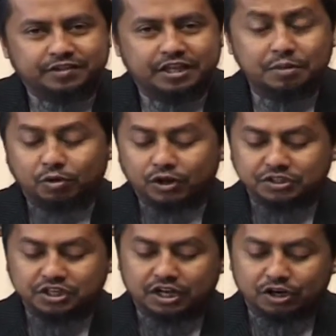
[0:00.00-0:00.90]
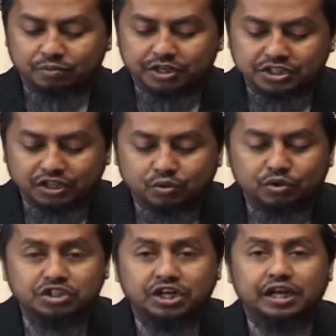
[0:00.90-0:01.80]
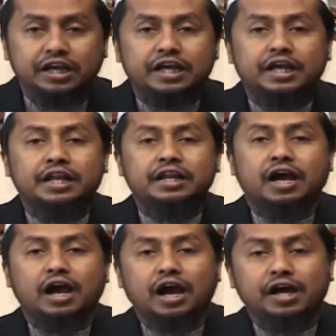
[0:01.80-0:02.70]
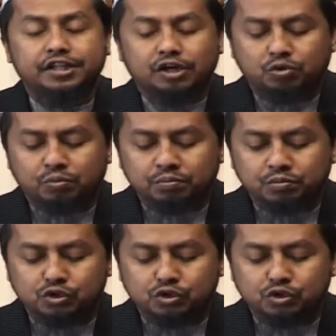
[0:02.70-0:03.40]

তিনি বলেন যে আল্লাহ নবী সাদ করেছেন ইন্না আহাদুম